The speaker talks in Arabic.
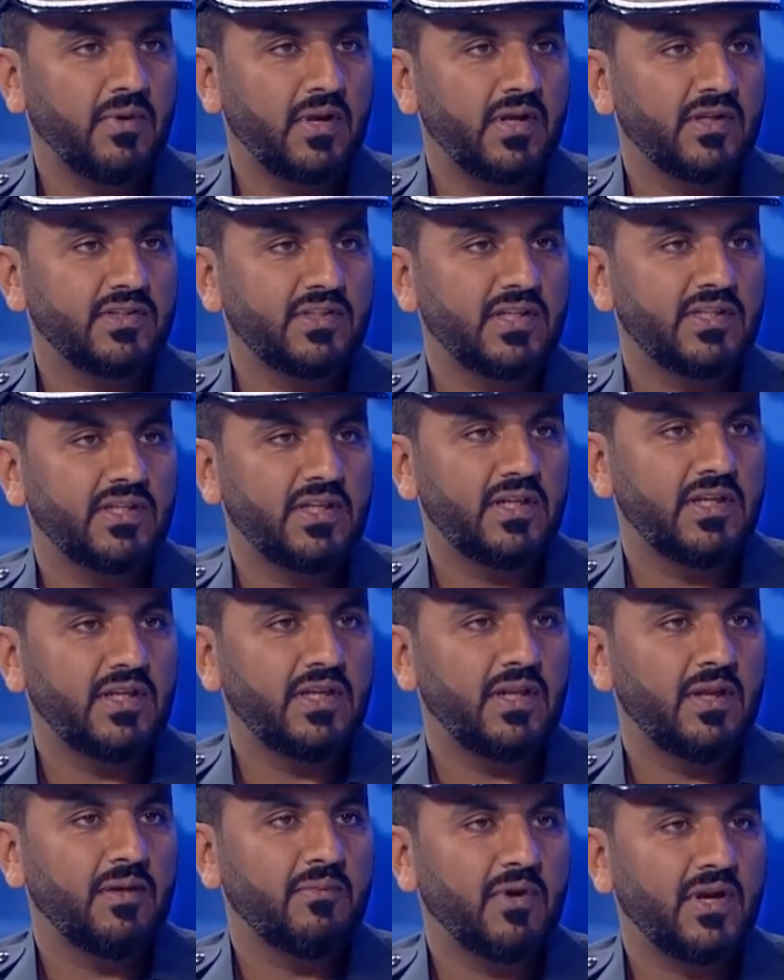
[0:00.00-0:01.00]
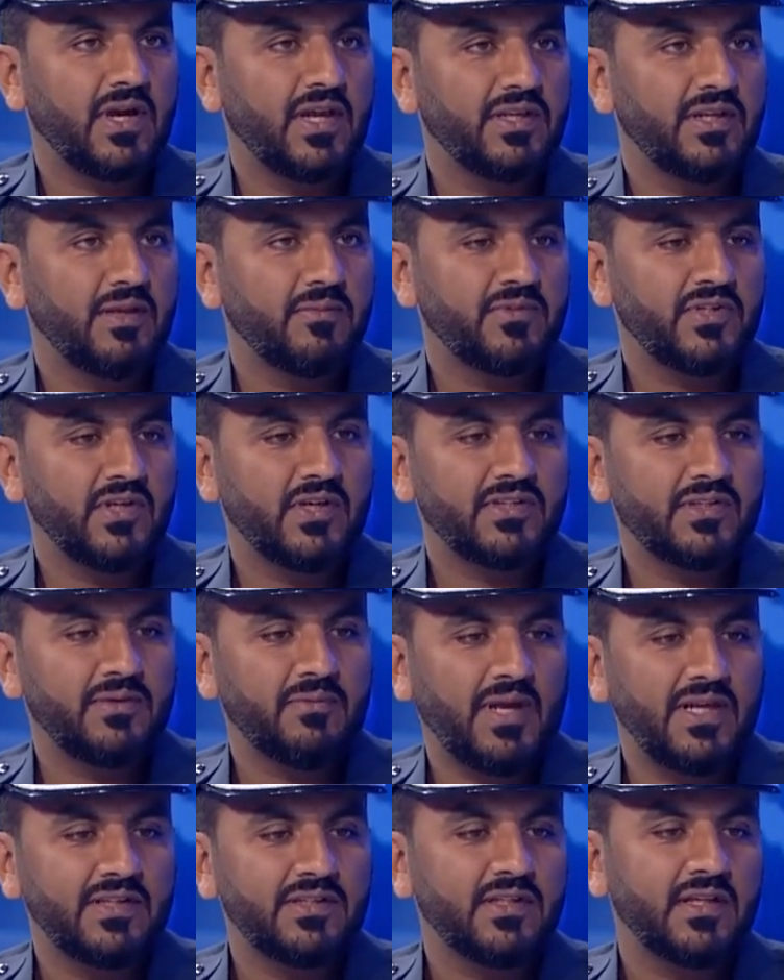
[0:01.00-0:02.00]
برئاسه المقدم جاسم
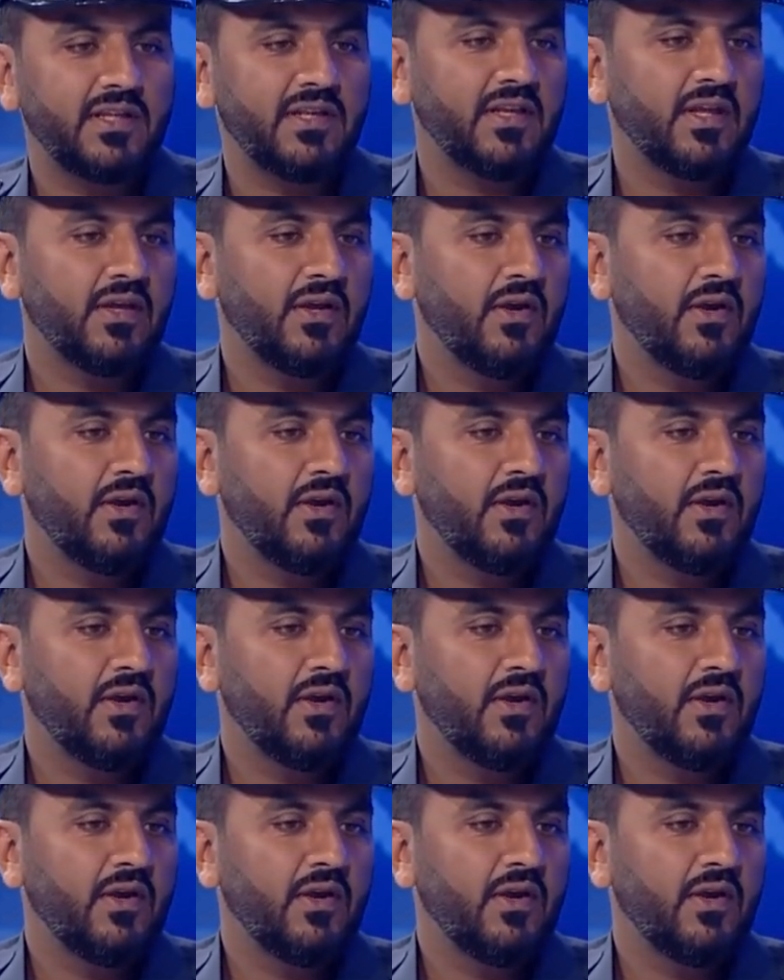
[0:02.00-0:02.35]
حسن